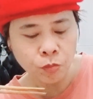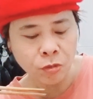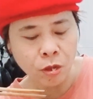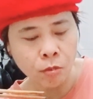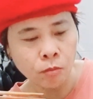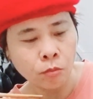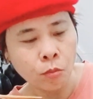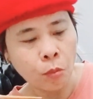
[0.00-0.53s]

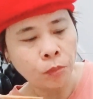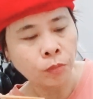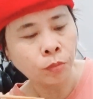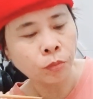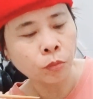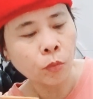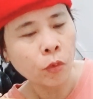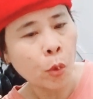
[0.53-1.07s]
trừ kinh
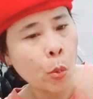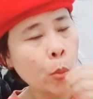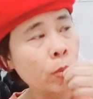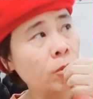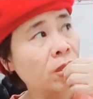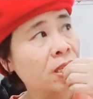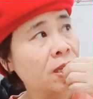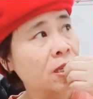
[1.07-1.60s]
phí dành
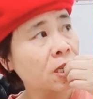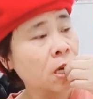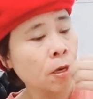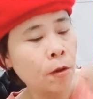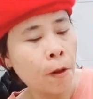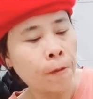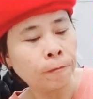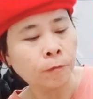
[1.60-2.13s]
cho lĩnh vực
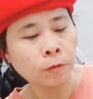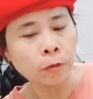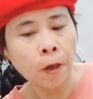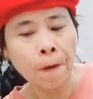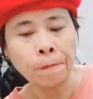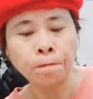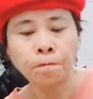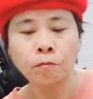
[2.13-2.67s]
quốc phòng,
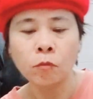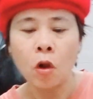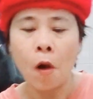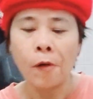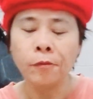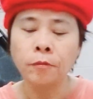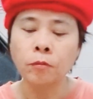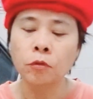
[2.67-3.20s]
an ninh
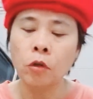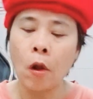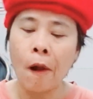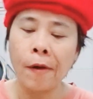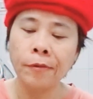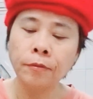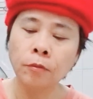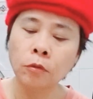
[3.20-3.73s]
và thương
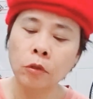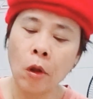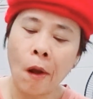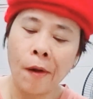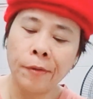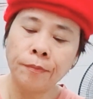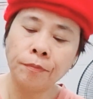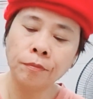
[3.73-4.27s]
mại theo quy
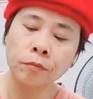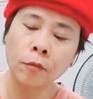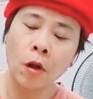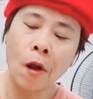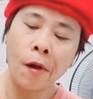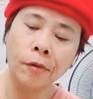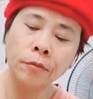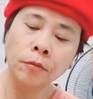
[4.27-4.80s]
định của chính
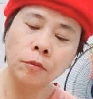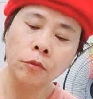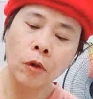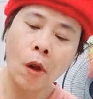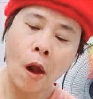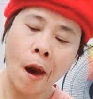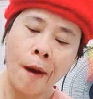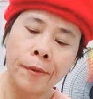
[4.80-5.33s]
phủ.
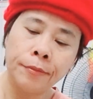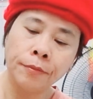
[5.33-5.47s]
C.